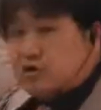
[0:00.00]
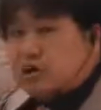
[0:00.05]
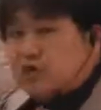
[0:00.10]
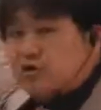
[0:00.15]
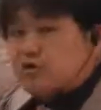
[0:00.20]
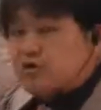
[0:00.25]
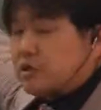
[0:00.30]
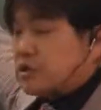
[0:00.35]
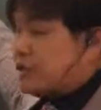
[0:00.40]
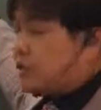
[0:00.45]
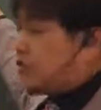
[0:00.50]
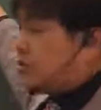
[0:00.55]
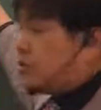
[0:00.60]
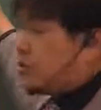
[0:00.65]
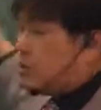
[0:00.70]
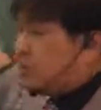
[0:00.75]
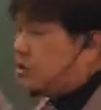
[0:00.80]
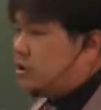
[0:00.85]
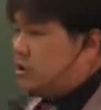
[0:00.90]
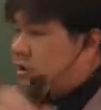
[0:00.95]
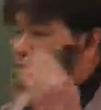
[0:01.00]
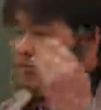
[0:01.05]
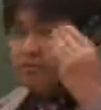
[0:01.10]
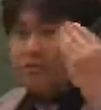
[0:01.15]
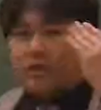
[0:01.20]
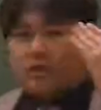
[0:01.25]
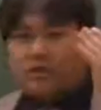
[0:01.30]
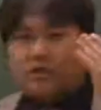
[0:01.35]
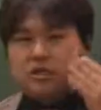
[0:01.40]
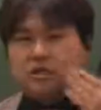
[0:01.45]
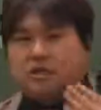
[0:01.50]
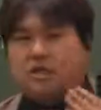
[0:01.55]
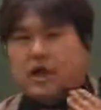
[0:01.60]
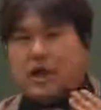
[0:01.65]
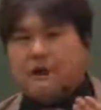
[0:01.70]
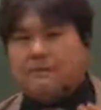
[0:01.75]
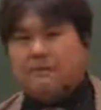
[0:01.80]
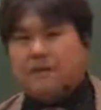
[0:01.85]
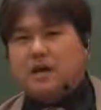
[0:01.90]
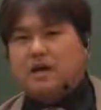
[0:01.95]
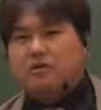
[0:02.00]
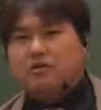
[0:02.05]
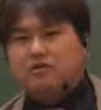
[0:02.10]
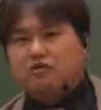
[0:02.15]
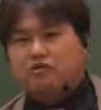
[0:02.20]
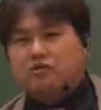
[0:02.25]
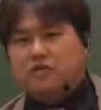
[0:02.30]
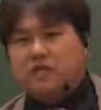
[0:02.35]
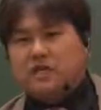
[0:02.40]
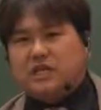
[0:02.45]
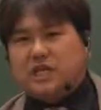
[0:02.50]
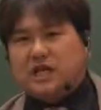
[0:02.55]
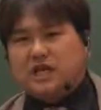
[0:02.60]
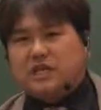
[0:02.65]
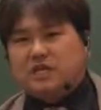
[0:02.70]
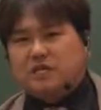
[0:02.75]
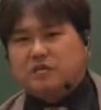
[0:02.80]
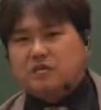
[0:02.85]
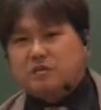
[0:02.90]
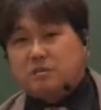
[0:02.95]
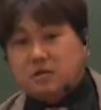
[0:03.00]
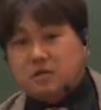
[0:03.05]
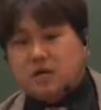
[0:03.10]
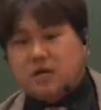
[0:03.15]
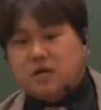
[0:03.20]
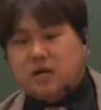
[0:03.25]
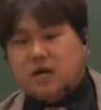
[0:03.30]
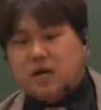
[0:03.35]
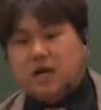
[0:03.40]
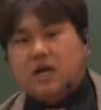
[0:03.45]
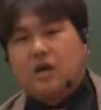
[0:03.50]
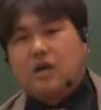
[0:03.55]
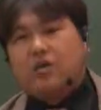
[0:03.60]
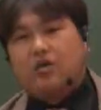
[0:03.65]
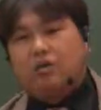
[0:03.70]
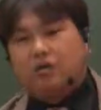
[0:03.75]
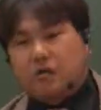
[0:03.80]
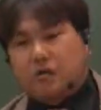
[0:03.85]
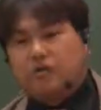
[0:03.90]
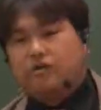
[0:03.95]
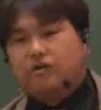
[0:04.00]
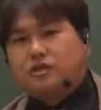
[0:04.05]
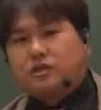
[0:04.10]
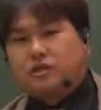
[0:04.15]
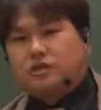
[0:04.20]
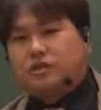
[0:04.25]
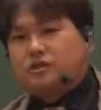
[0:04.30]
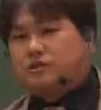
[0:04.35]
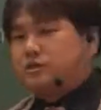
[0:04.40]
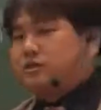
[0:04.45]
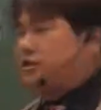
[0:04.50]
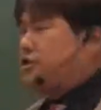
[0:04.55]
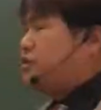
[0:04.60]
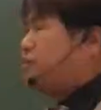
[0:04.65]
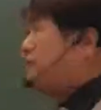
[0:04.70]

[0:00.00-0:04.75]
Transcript: 해준다는 거를 우리는 그 감각적으로 이해하기 좀 힘드니까 외우시는 거죠.